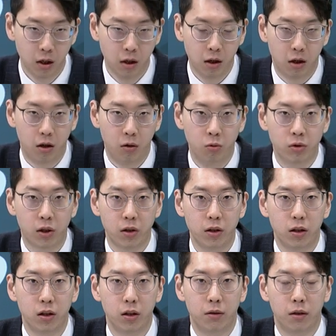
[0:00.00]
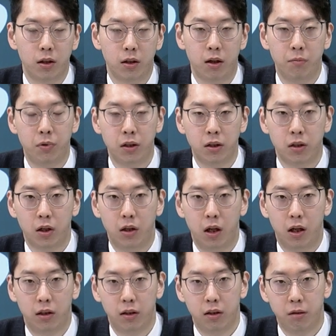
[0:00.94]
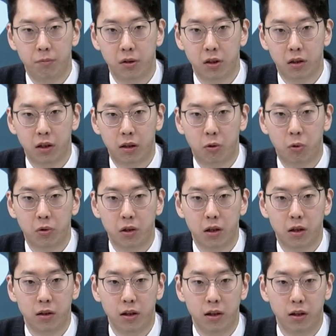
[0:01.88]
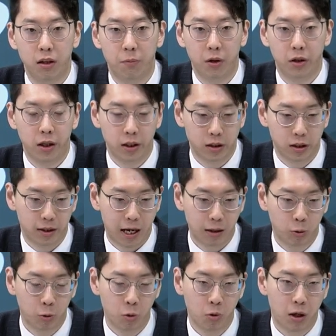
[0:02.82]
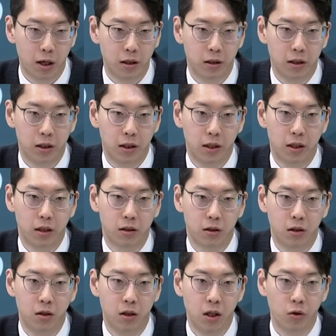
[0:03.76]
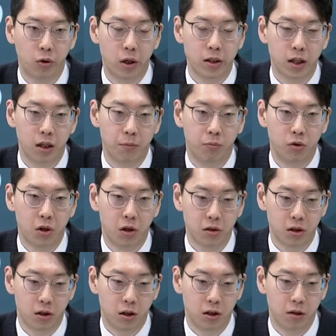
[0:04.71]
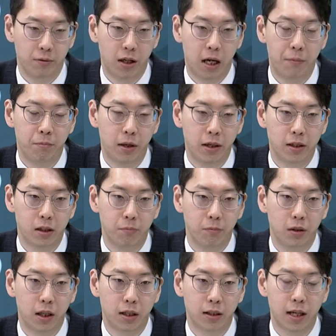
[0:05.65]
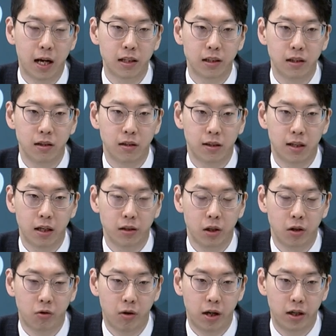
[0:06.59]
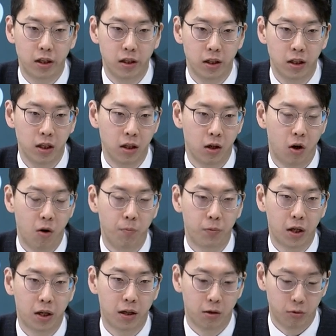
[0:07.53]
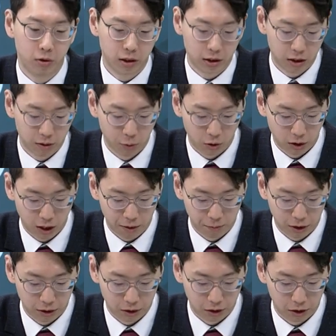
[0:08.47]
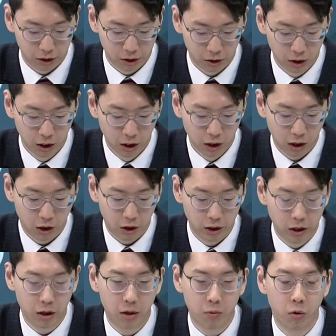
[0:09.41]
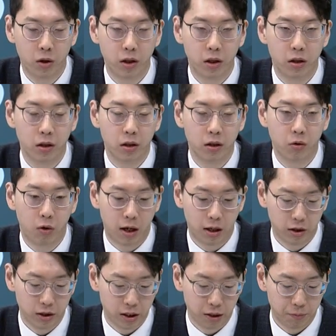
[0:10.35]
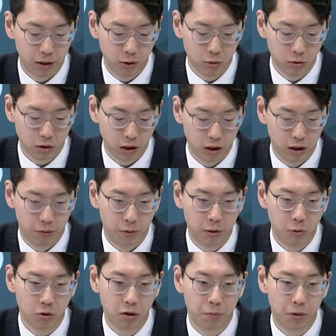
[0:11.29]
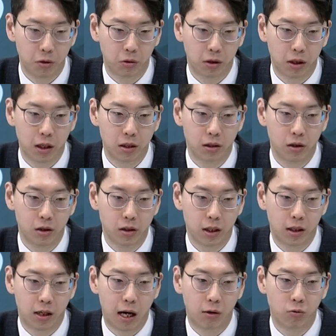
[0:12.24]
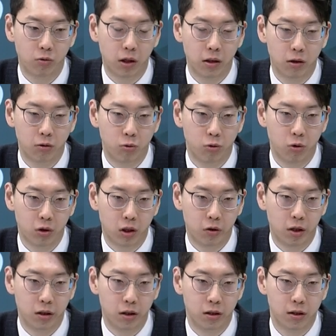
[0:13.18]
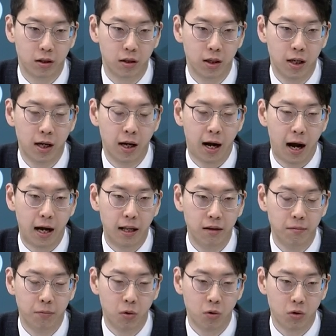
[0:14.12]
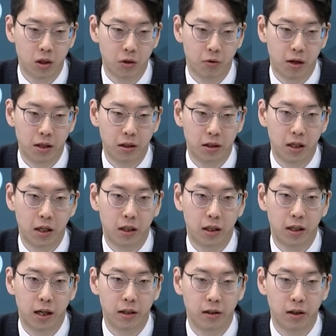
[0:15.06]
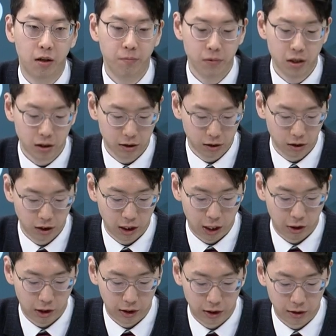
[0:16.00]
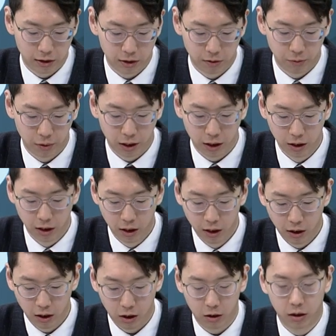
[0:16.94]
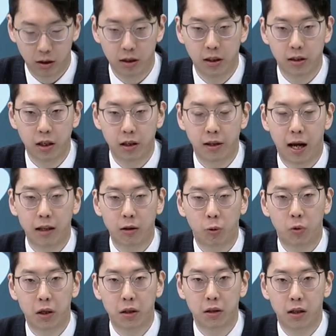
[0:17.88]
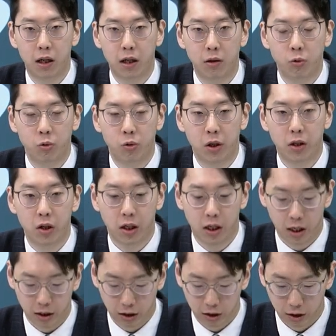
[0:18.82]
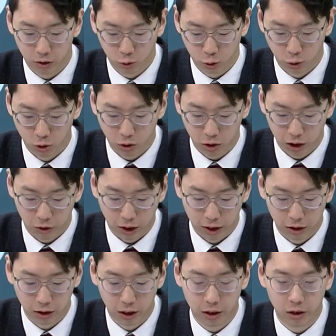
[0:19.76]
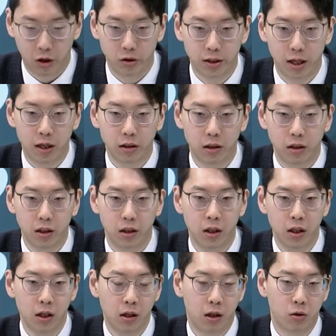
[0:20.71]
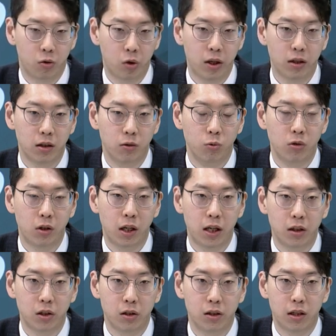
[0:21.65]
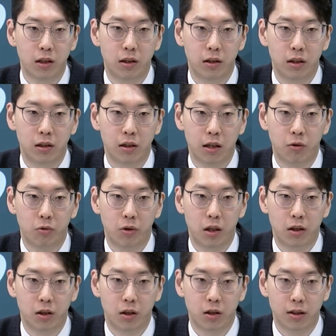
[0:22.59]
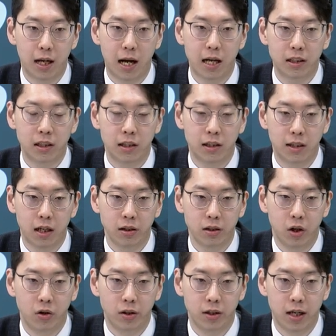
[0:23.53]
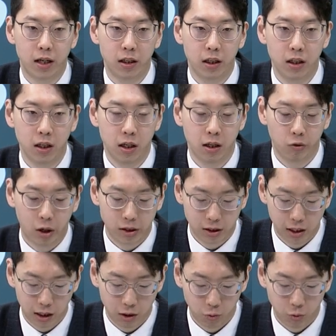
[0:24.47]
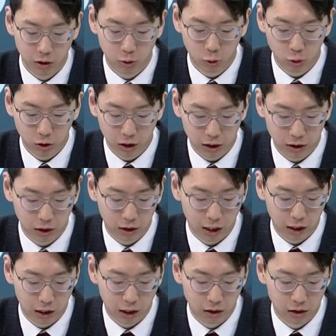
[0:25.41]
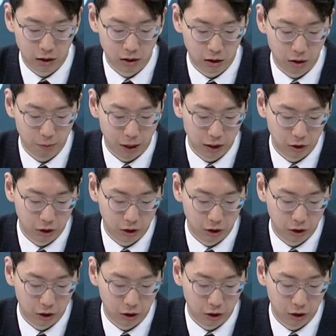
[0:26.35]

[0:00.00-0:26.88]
어, 우선은 트럼프 전, 아, 트럼프 전 대통령이 이번에 이제 나토 관련에 대해서 굉장히 부정적 언급을 한 바 있습니다. 사실상 역할이 없다라고 이제 지목을 한 바 있는데요. 어, 이러한 원인은 과거 이제 미국이 미국을 비롯해서 이제 각국에 있는 주요 기관들 즉 안보 기관들에 대한 협력성이 강화가 됐었습니다. 어, 특히 이제 나토라든가 유엔과 같은 주요 기관들의 역량들이 어, 최근 우크라이나 전쟁을 시작으로 해서 사실상 역량이 굉장히 위축이 됐었다라는 지적이 많이